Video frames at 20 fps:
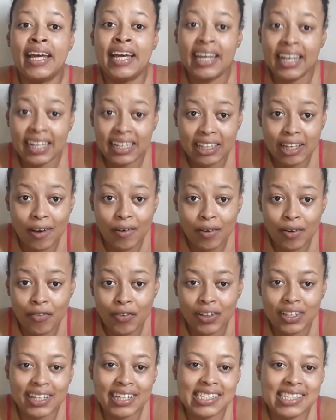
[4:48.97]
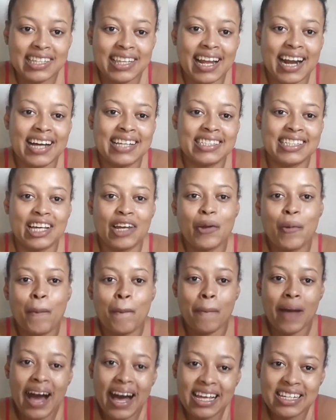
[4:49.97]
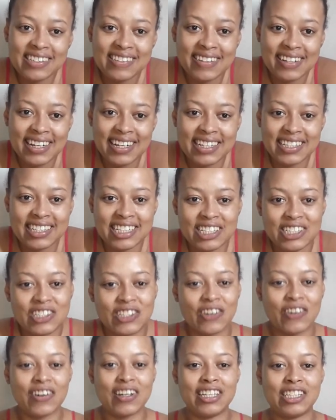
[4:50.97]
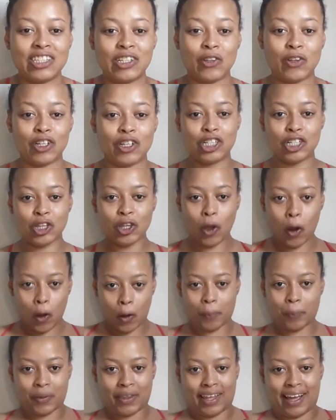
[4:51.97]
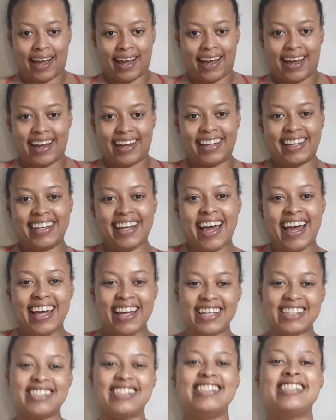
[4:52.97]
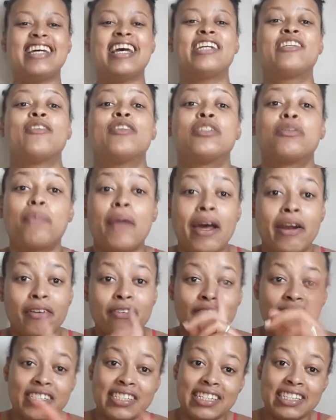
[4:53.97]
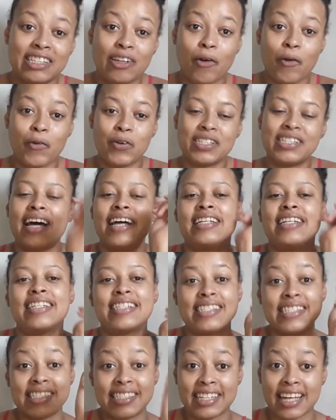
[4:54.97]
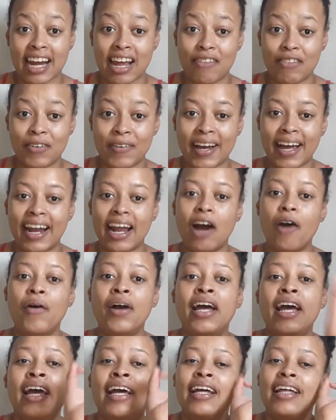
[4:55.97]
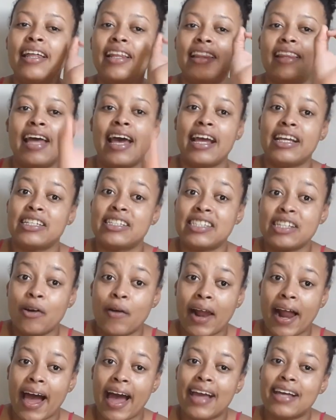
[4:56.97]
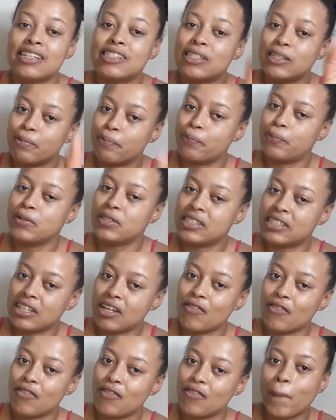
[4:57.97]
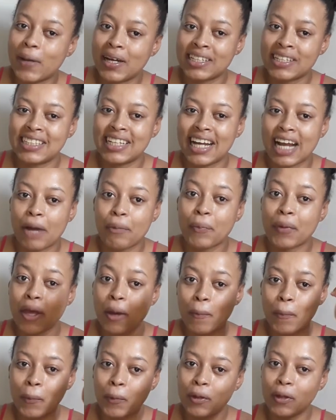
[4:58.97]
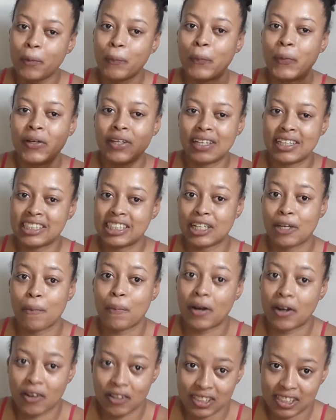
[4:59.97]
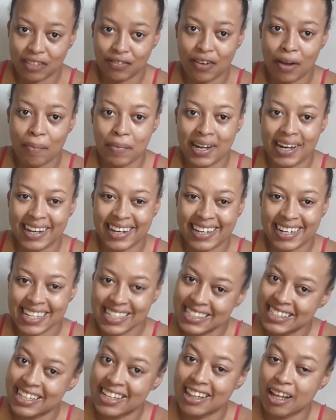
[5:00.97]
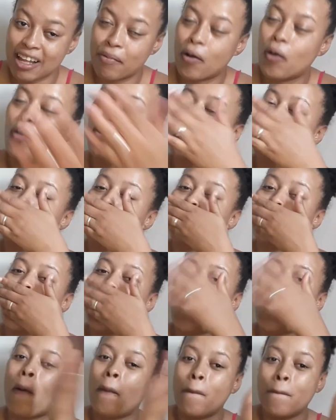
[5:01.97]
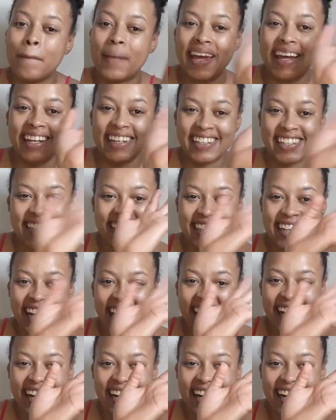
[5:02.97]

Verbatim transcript: Então eu vou ter trazendo mais sinalizações, eu tô de top, tá? E é isso, gente. Eu espero que vocês tenham gostado. Já se inscreve no canal e deixe seu like. Se possível, compartilhar, porque é muito importante aqui pra nossa família crescer, tá bom? Um beijo, tchau!